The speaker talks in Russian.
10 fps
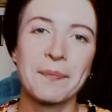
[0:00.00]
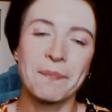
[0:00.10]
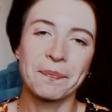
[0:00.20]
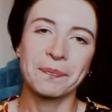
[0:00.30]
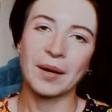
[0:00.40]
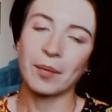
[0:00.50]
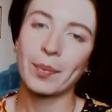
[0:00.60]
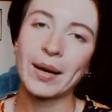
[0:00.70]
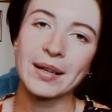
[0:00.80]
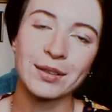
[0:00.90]
Да,
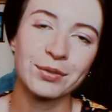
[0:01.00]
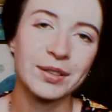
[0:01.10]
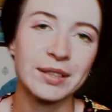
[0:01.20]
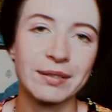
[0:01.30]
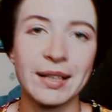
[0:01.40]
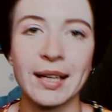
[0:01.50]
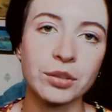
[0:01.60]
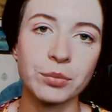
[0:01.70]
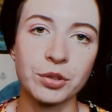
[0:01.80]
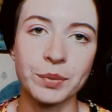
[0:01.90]
парков не хватает,
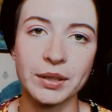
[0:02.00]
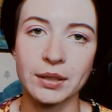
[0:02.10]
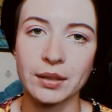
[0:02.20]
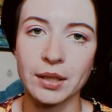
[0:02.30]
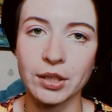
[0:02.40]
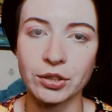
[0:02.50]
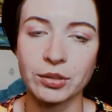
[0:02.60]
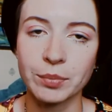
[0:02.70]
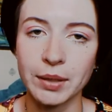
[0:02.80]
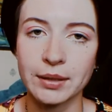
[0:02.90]
но, может быть, каких-то
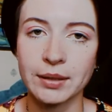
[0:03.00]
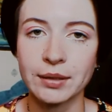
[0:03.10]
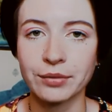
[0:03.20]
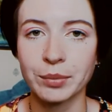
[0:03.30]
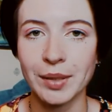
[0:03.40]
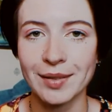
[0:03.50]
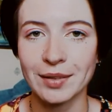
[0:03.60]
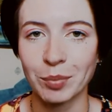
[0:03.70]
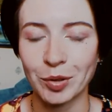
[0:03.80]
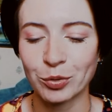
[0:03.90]
книжных магазинов и магазина
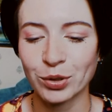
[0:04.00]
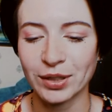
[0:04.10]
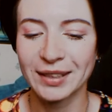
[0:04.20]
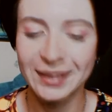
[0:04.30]
подружка.